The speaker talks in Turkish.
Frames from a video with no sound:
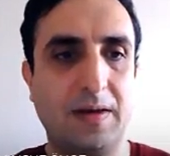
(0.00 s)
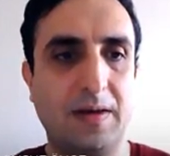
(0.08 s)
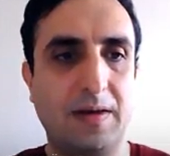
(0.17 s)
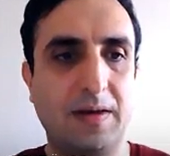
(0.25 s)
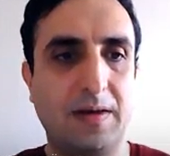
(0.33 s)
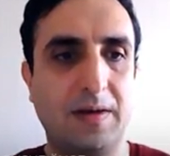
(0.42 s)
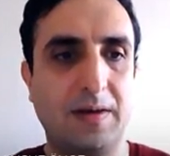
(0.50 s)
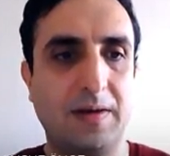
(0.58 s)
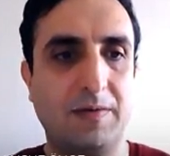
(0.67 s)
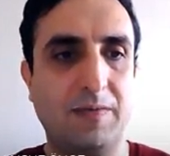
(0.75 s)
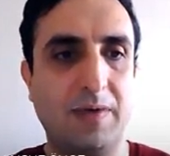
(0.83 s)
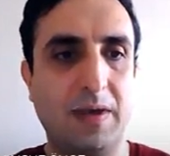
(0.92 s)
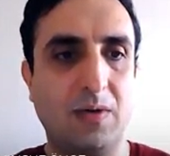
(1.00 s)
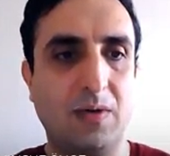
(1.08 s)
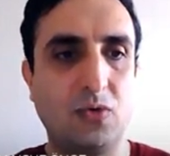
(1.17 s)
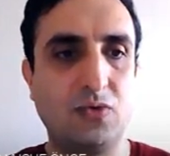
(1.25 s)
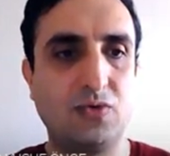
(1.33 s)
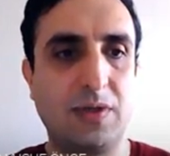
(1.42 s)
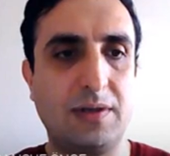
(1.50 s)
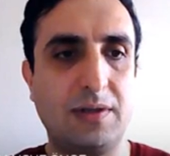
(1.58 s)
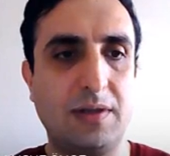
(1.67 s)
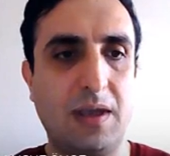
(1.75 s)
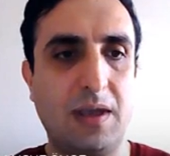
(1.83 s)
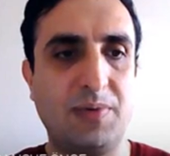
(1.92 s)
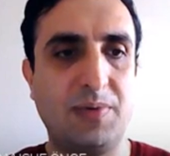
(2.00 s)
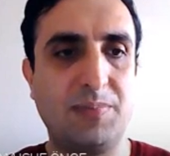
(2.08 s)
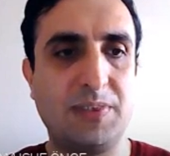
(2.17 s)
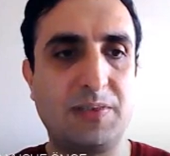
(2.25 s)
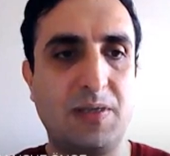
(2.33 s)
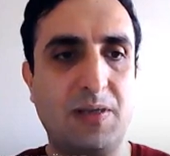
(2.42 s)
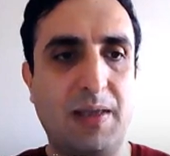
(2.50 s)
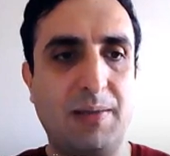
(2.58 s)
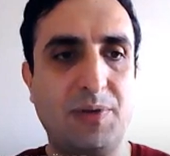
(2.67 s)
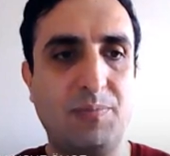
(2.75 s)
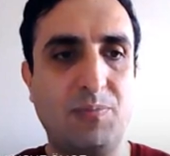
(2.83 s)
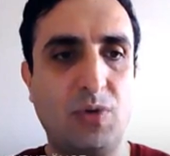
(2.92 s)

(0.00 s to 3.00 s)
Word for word: Ve onun üzerinde epididimis denilen bir bölge var.